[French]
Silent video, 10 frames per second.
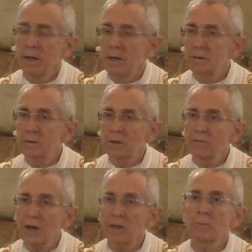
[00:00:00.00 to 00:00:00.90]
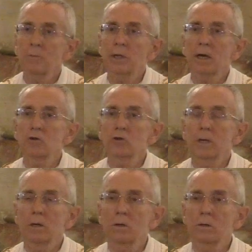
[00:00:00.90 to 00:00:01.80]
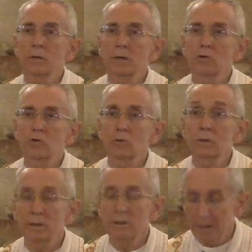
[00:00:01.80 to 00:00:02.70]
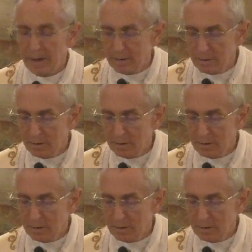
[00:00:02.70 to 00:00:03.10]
c'est un vrai témoignage qu'il rend de quelque chose qui est direct.